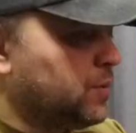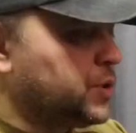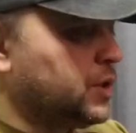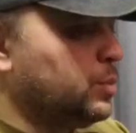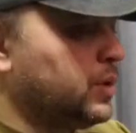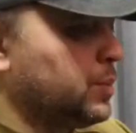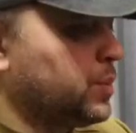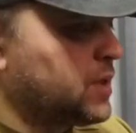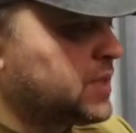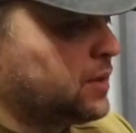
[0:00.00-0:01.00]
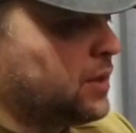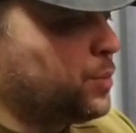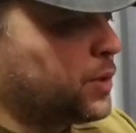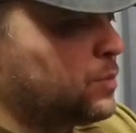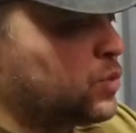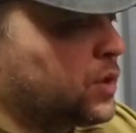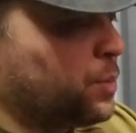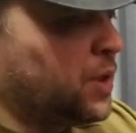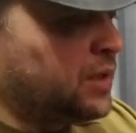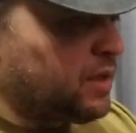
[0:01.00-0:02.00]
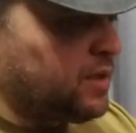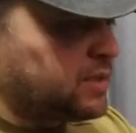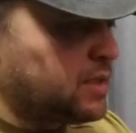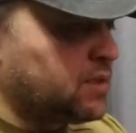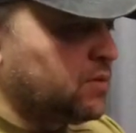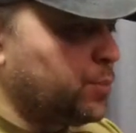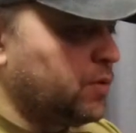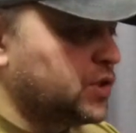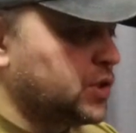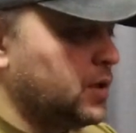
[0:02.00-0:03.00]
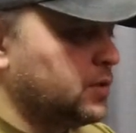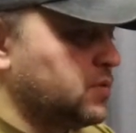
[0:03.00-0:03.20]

вообще была бы красота, потому что планка, естественно, повышает